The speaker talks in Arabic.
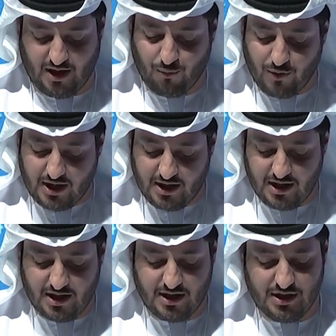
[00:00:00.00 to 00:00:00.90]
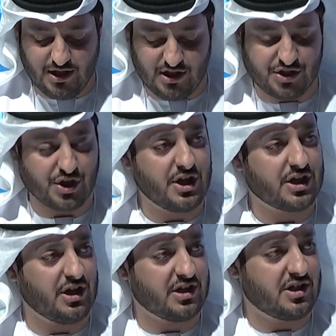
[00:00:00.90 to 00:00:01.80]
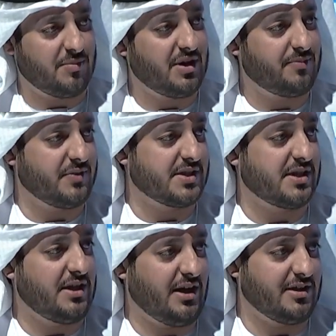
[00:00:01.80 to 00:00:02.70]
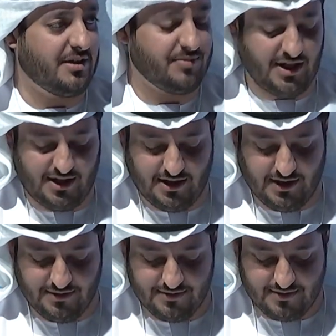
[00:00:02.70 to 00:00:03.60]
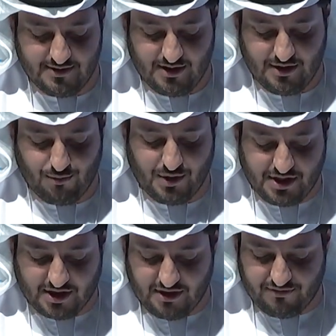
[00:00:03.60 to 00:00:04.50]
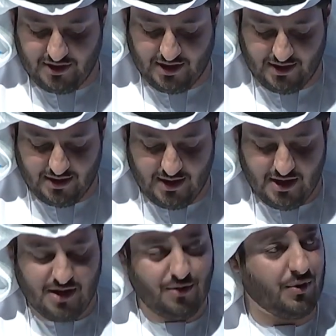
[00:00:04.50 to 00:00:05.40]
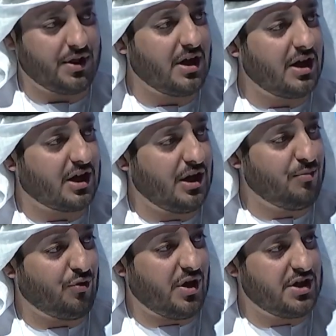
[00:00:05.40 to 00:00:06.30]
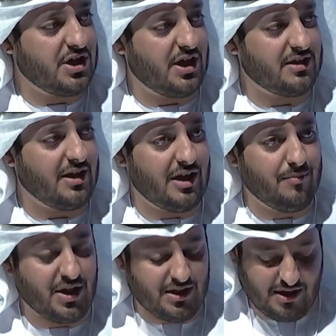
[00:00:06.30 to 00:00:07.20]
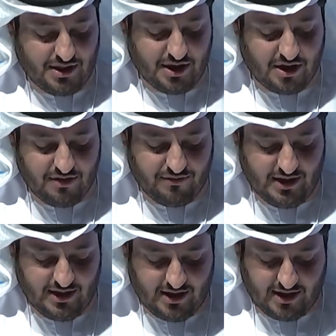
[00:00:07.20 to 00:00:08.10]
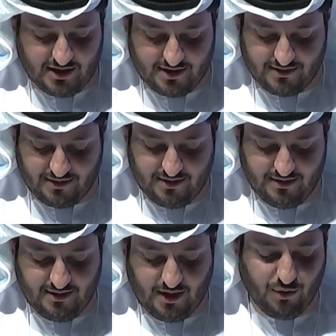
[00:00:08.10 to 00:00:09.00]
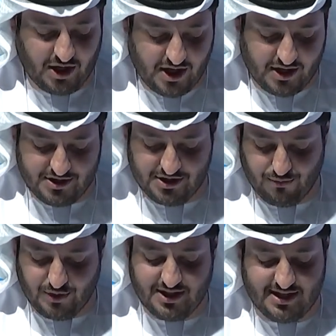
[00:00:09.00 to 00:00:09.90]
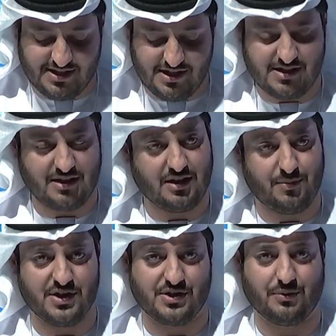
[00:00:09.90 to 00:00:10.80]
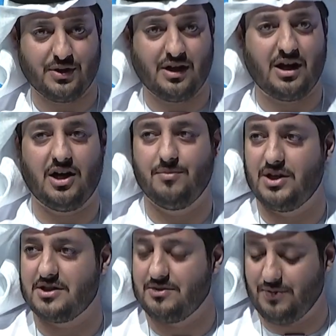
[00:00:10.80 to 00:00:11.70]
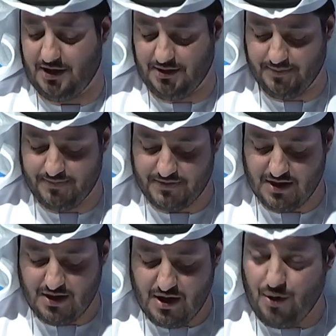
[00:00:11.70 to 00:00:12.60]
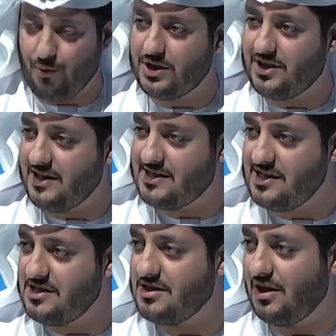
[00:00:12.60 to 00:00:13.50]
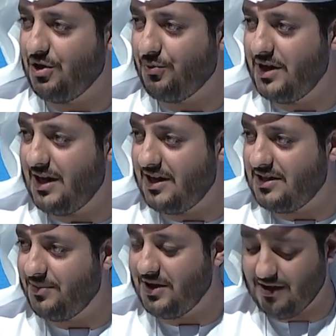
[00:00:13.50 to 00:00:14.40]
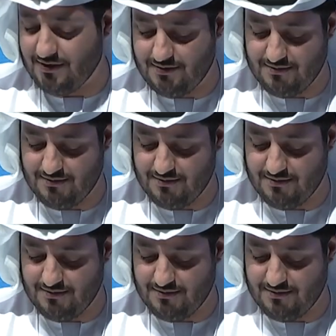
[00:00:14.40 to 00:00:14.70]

أولها هي إشراك الشباب في الصناعات الإبداعية وثقافية وذلك لمواجهة المد الثقافي الآخر أو الخارجي وتعزيز التماسك والتلاحم الاجتماعي وتعزيز الهوية الأدبية